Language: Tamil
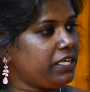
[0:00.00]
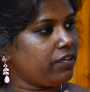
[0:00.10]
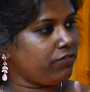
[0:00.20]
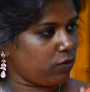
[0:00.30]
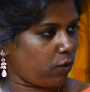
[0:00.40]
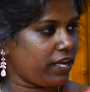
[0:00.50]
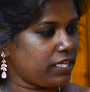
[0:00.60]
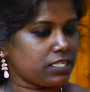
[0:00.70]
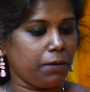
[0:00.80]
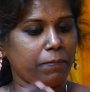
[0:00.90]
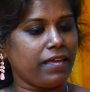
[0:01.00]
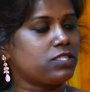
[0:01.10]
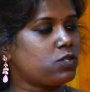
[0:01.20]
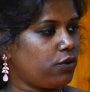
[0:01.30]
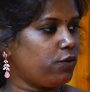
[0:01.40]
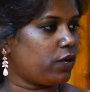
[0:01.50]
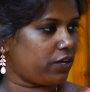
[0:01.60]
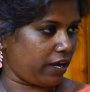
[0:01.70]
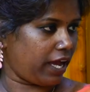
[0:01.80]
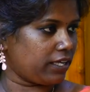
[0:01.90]
பி கிவிங் ஒன் எக்ஸாம் பேஸ்ட் ஆன் யுவர்
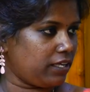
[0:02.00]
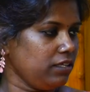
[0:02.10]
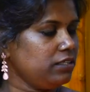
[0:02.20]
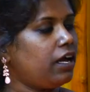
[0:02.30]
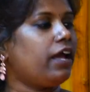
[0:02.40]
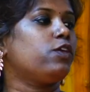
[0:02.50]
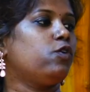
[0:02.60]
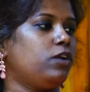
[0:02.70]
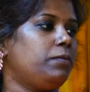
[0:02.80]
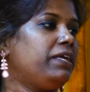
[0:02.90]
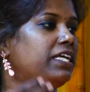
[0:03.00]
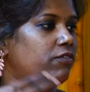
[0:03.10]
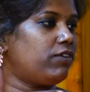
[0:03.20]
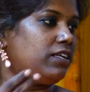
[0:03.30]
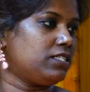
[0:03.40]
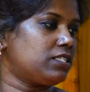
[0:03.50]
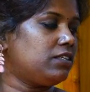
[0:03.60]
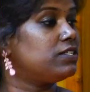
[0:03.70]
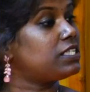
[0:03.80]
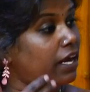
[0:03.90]
ரேங்கிங் யூ வில் பி கிவன் அ
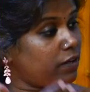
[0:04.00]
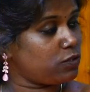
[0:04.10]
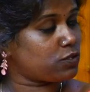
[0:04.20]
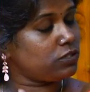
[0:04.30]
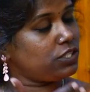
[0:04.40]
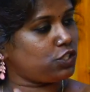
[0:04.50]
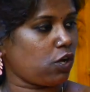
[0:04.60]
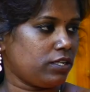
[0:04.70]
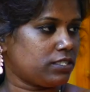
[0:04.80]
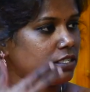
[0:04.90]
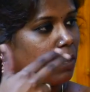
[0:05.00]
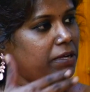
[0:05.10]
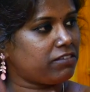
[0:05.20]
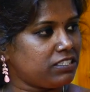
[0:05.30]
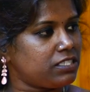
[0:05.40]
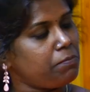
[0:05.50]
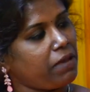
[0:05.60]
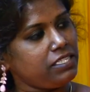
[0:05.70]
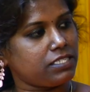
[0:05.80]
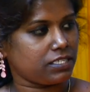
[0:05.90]
சர்வீஸ் அண்ட் ஆல்சோ த சாய்ஸ் நம்மளுக்கு வந்துட்டு
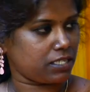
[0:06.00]
மெயின்ஸ் mm-hmm.